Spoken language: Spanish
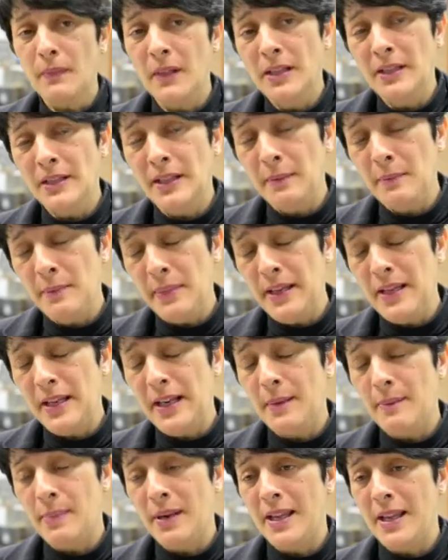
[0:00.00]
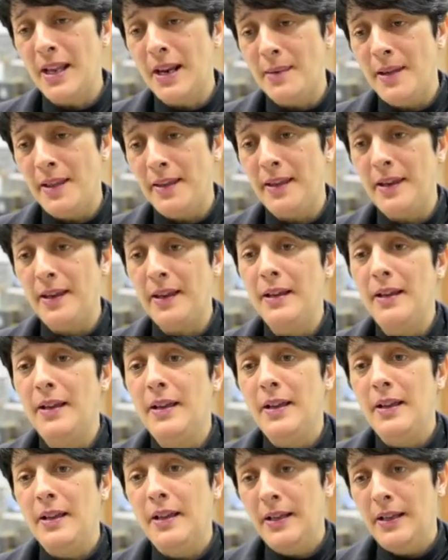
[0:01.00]
y también la playa La Madera,
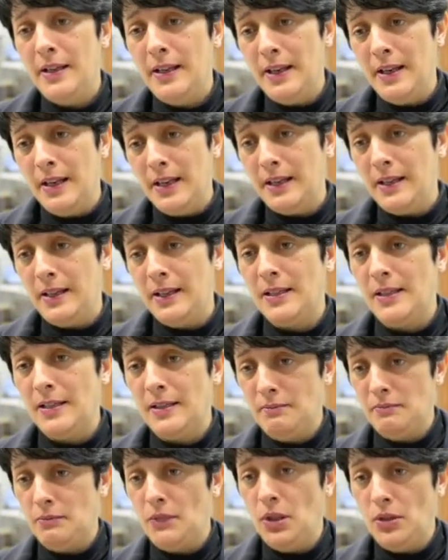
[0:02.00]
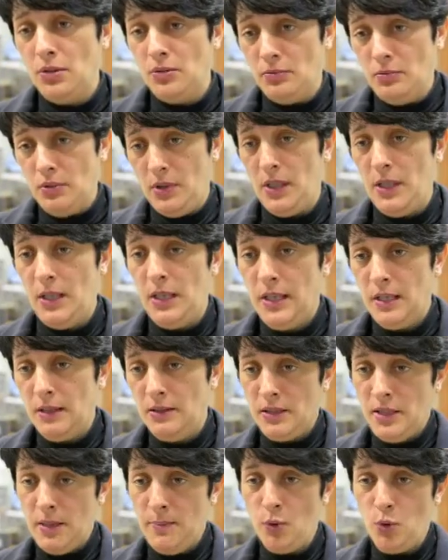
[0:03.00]
en la que bueno,
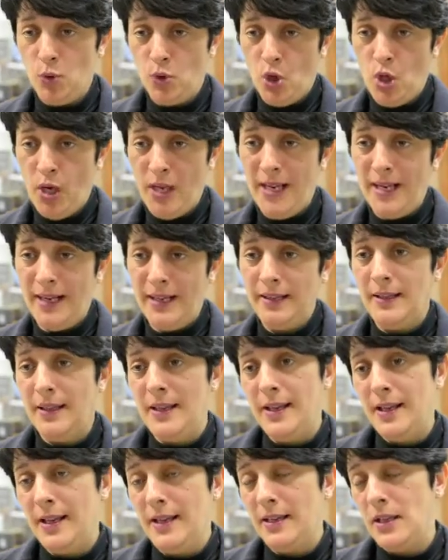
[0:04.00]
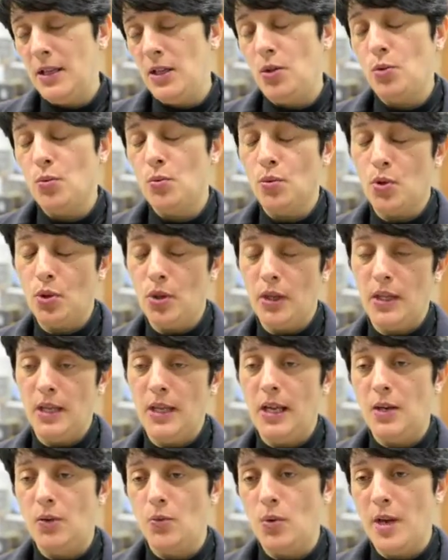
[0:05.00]
sepultó la carretera y hubo
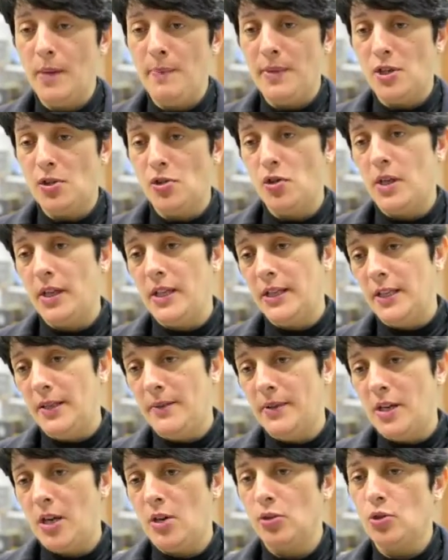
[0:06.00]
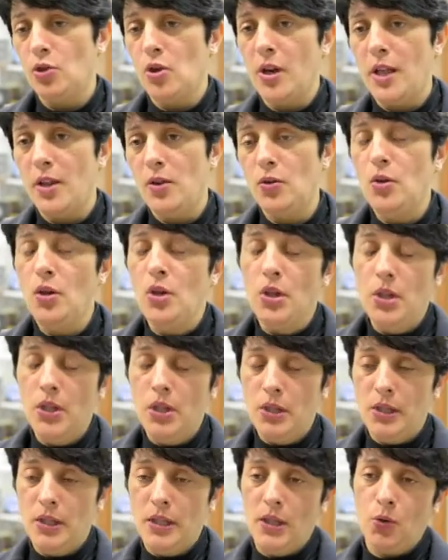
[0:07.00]
que algunas personas que estaban al otro lado
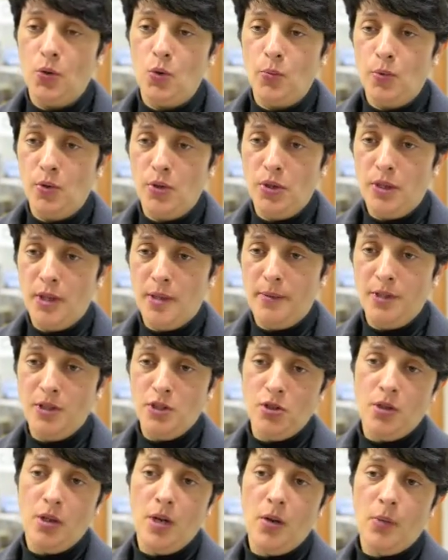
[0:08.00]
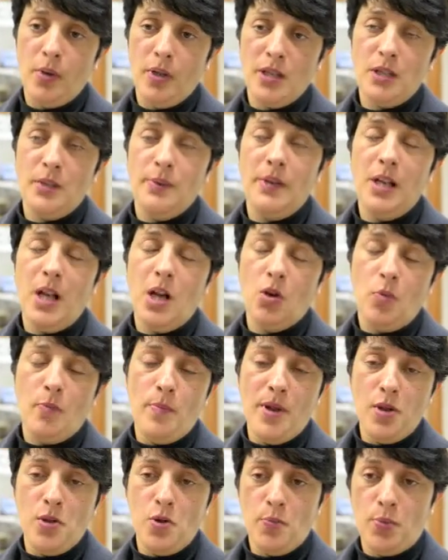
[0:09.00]
el grupo de intervención y la Guardia Civil los
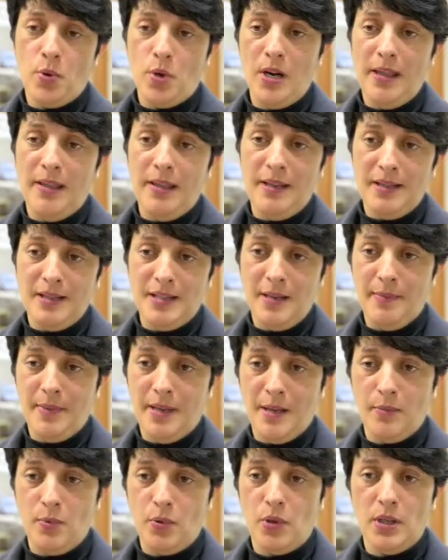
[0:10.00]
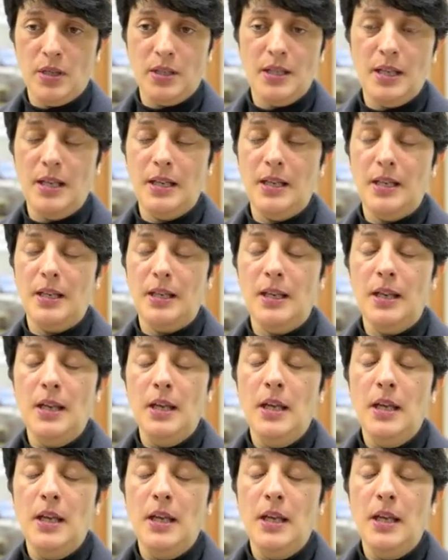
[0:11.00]
acompañó por la dehesa para poder salir.